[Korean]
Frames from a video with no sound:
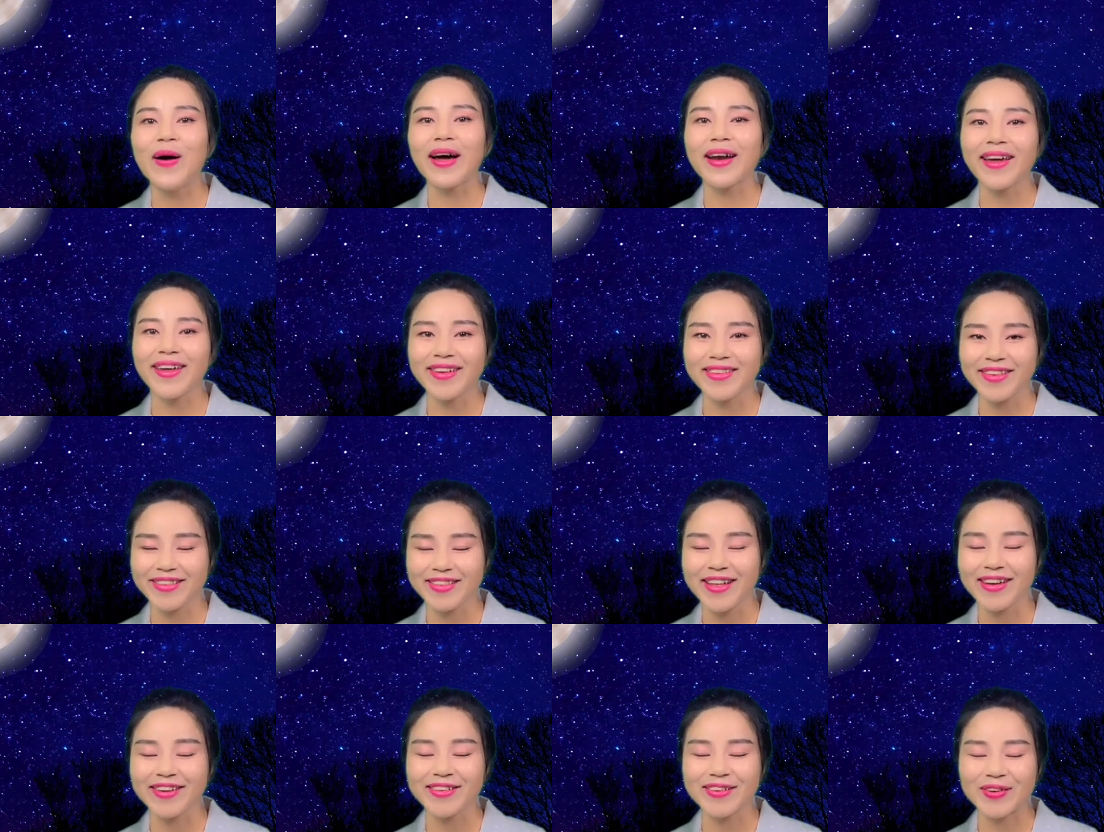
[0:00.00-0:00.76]
말아야
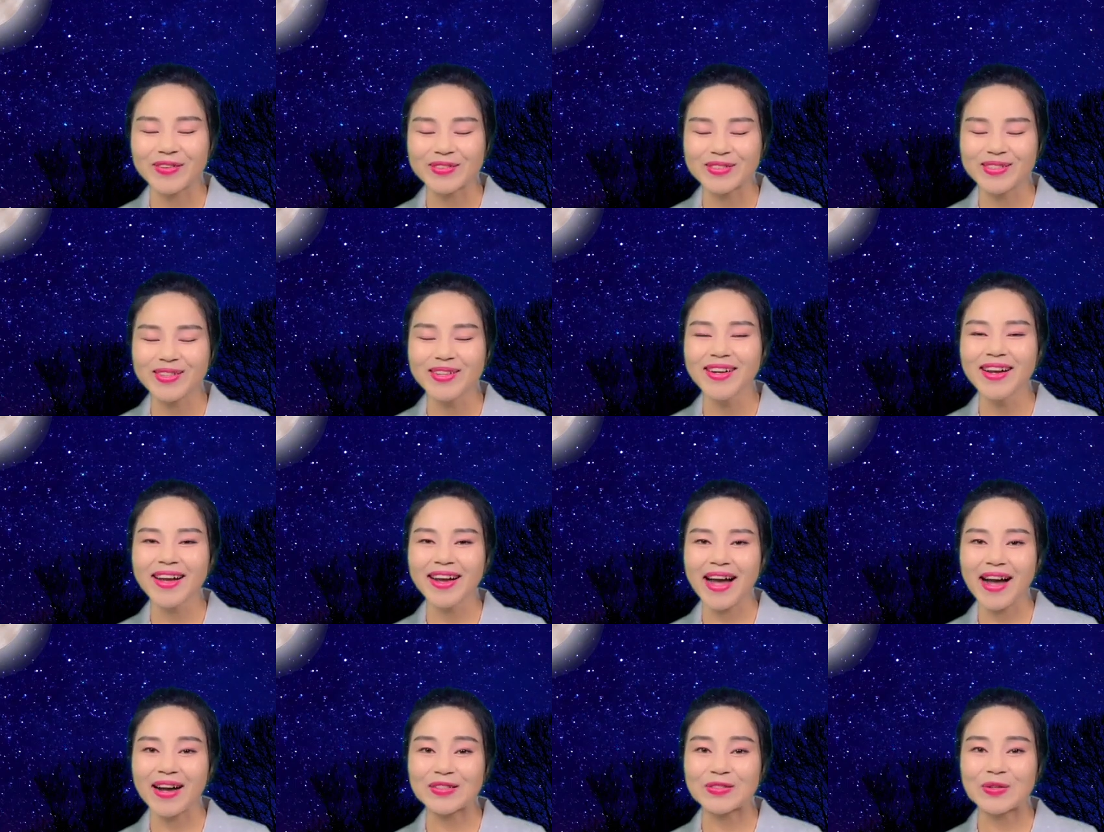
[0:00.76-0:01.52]
된다는 것을
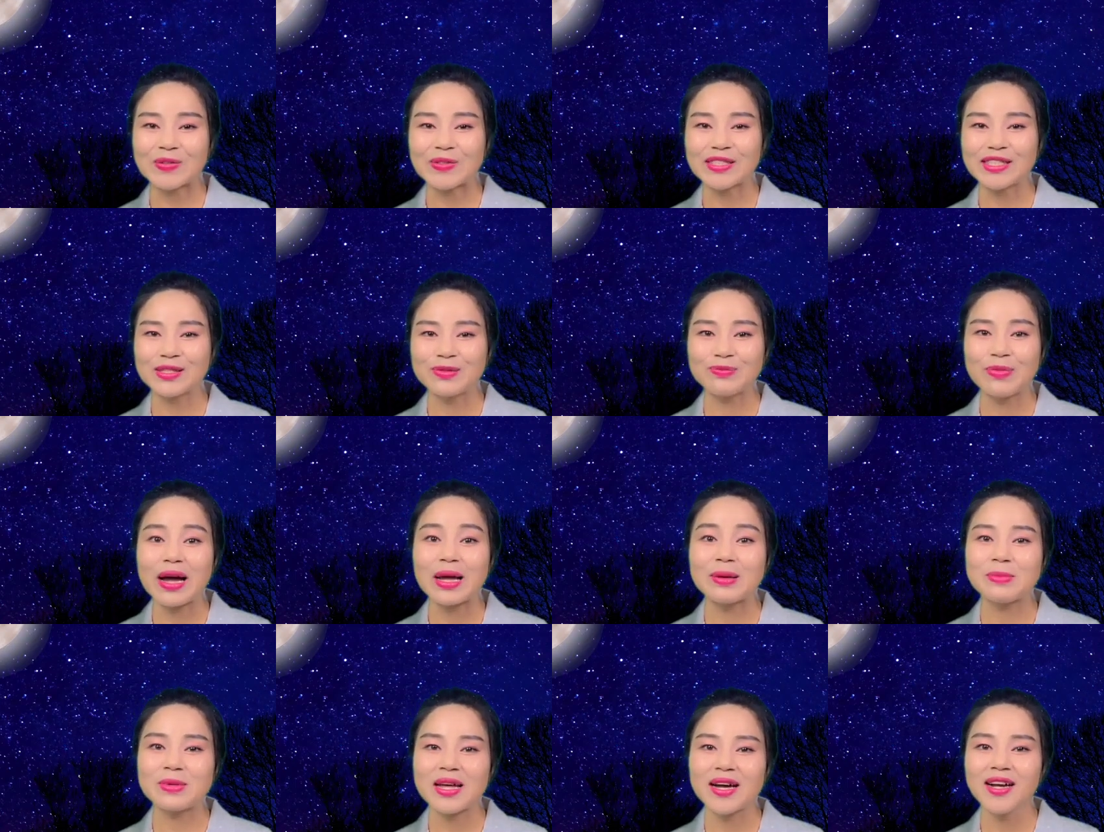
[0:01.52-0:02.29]
강조드리는
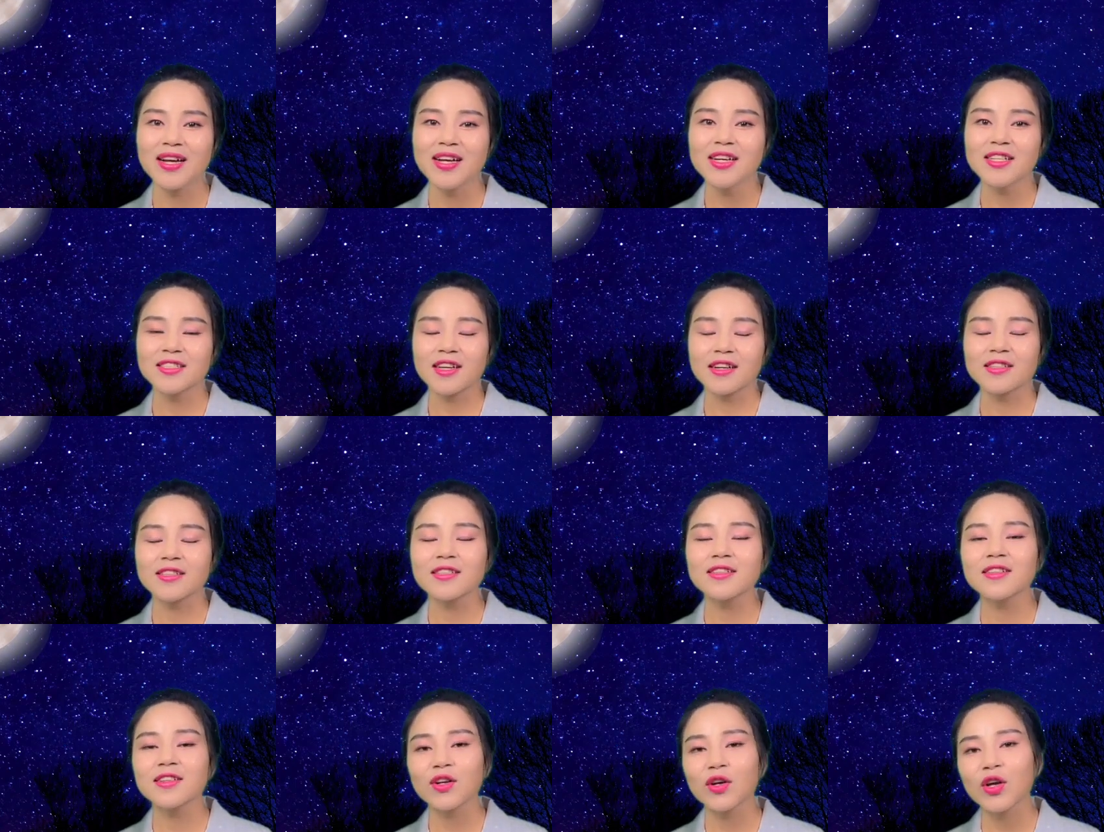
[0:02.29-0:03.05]
바입니다. 자,
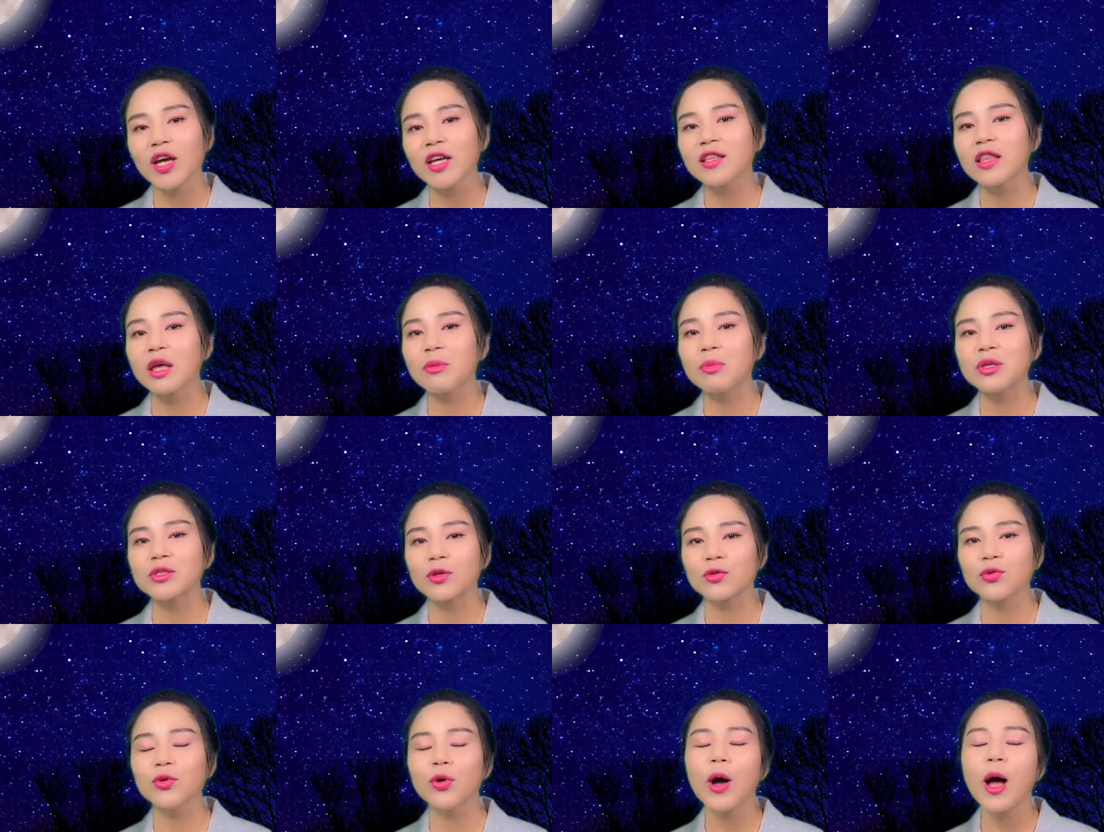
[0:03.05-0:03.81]
그들은 그렇게
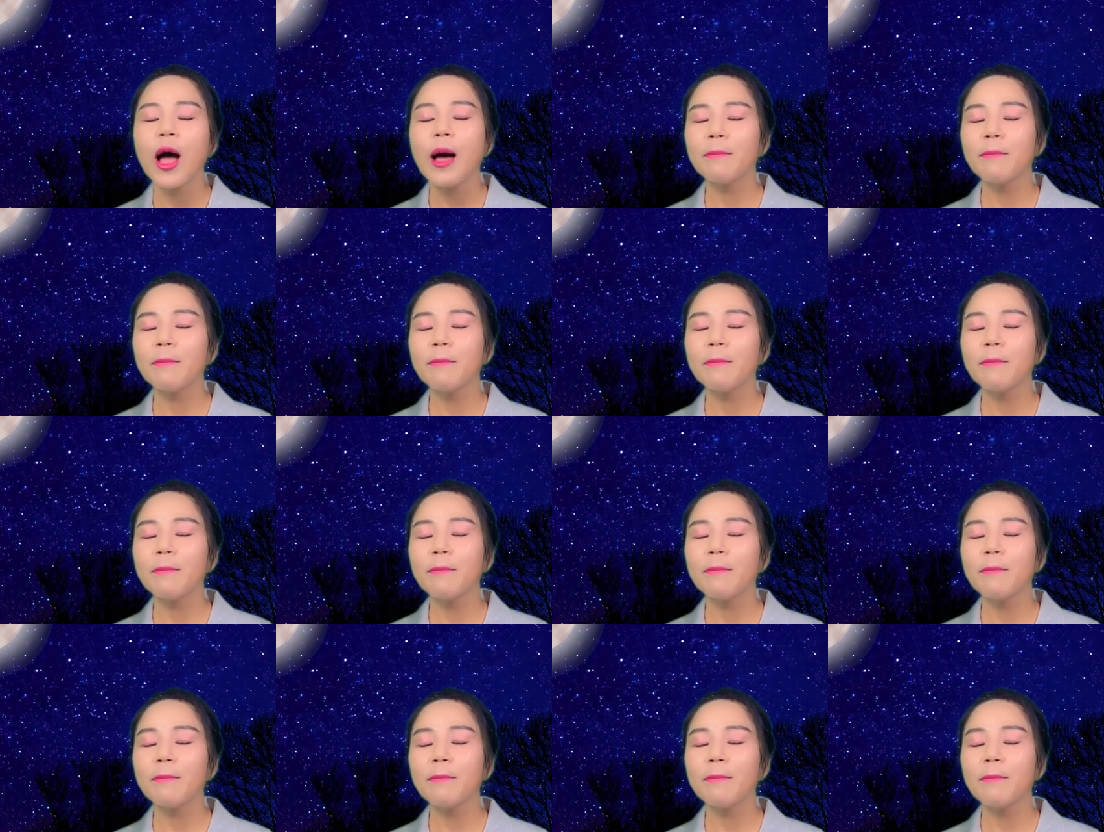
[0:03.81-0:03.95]
되면서도